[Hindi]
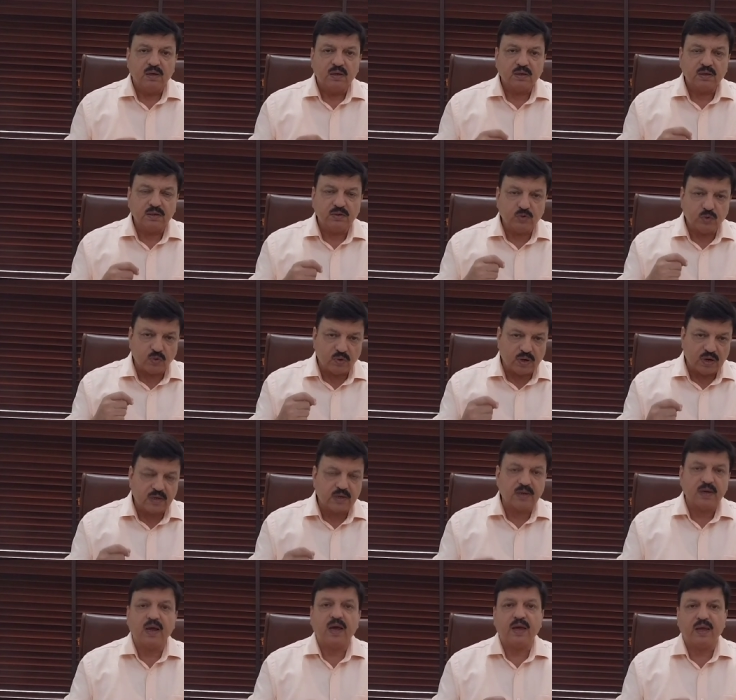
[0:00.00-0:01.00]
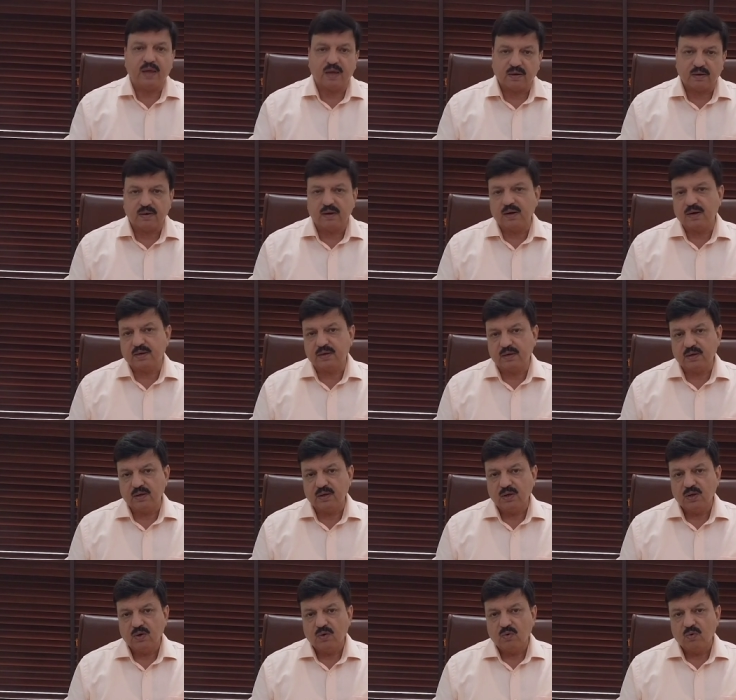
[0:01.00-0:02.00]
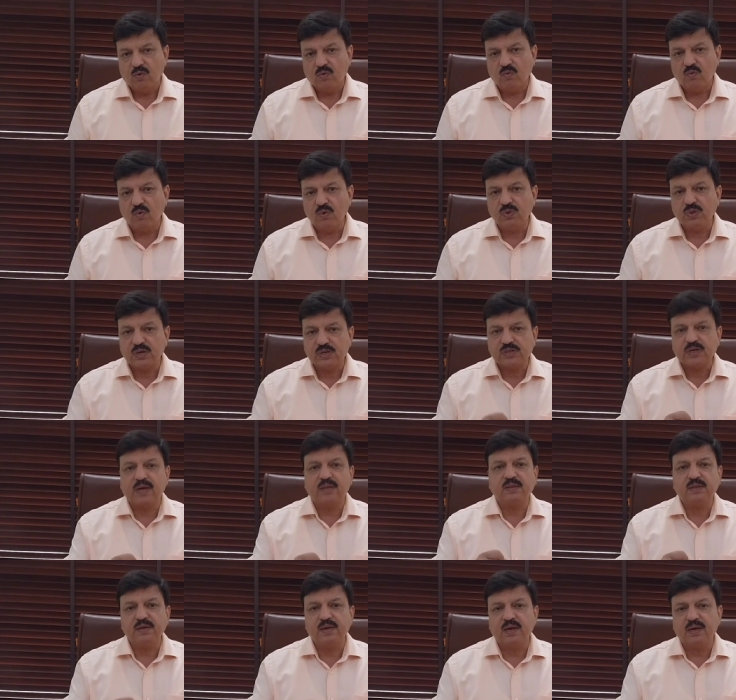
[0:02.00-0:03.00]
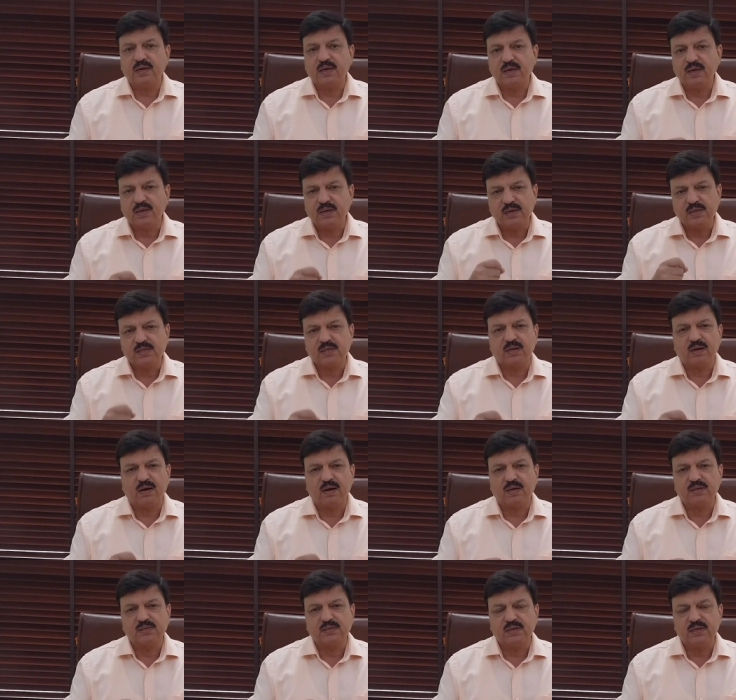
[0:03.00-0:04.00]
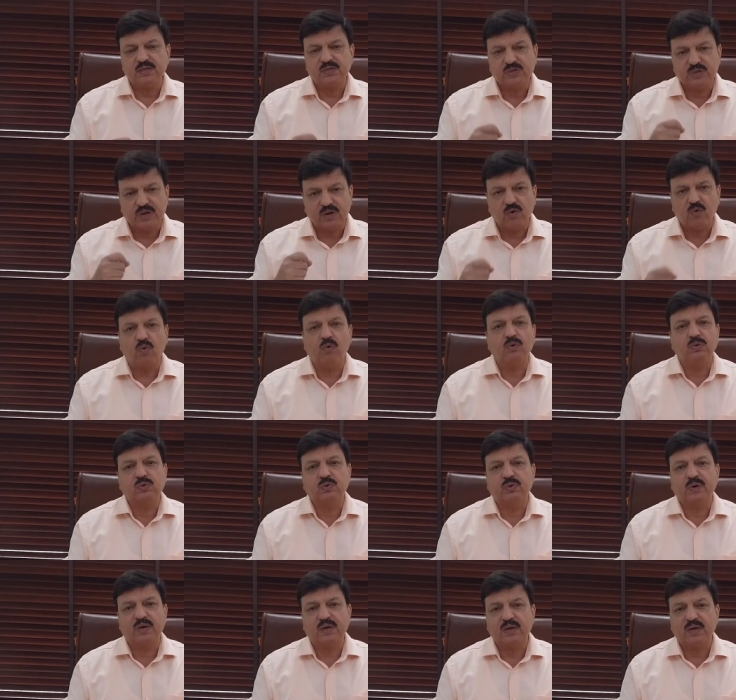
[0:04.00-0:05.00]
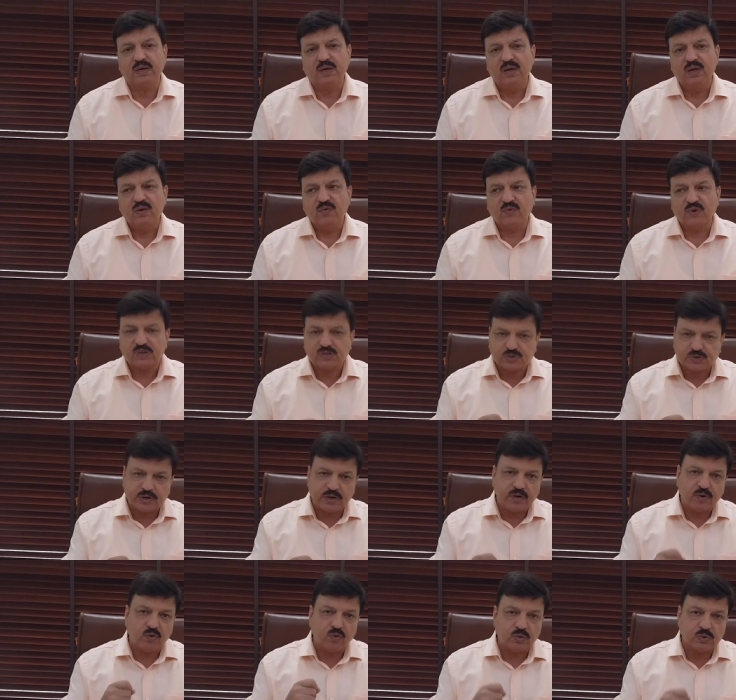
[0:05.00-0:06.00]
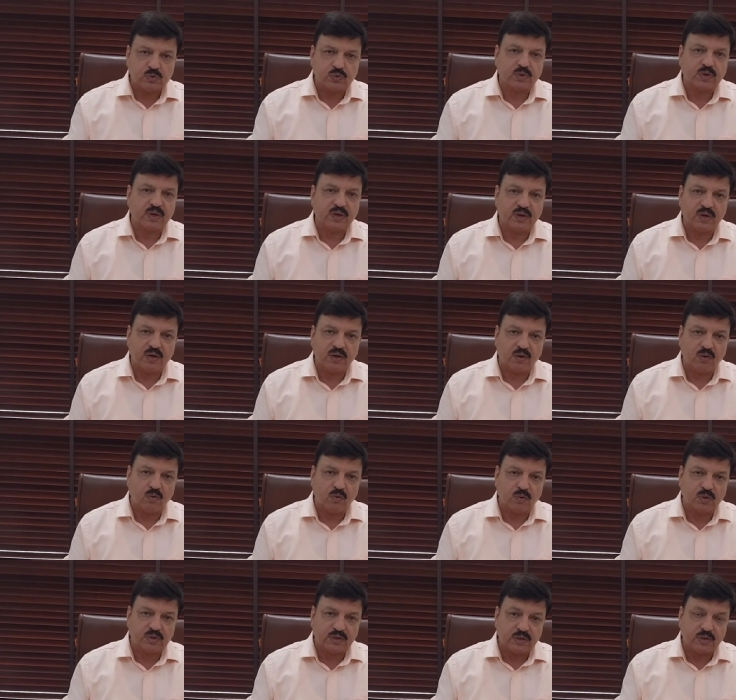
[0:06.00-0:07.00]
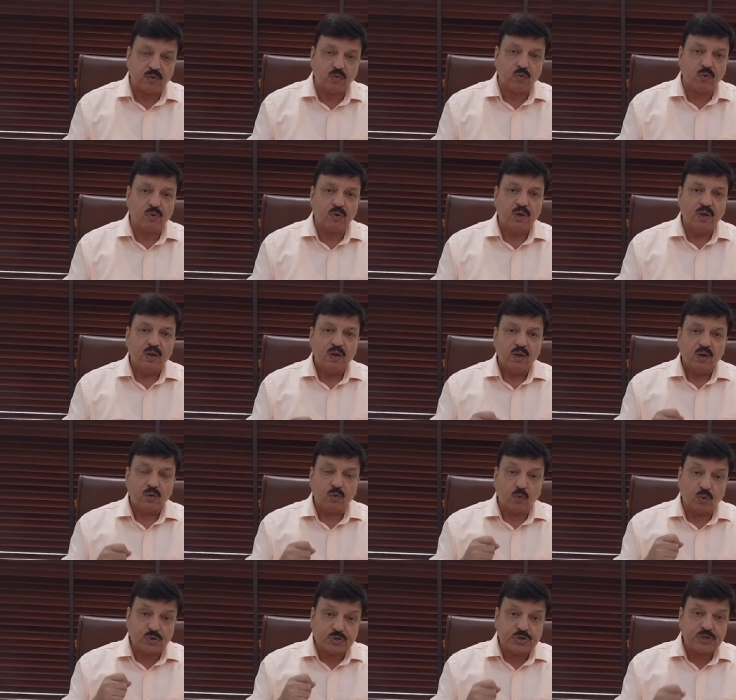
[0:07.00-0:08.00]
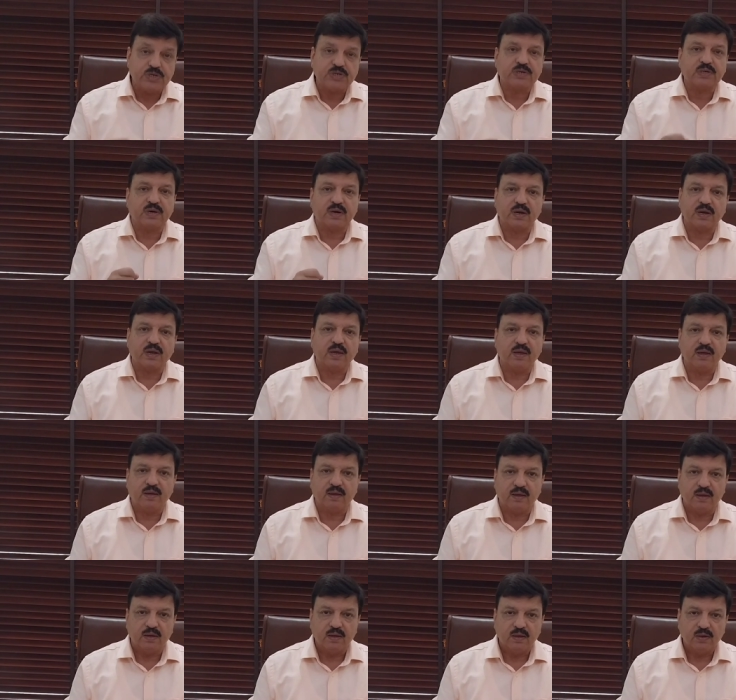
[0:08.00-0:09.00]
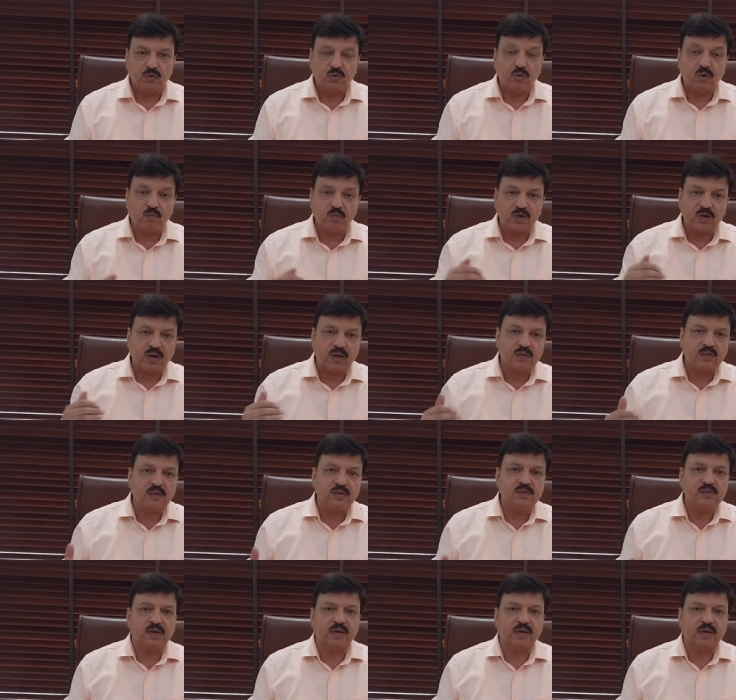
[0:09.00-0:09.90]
की जो घटना है कल की वो दर्शाती है कि किस तरह से ये लोग जो हैं फ्रस्ट्रेट हो चुके हैं और ये जो कोशिश कर रहे हैं जो अमरनाथ की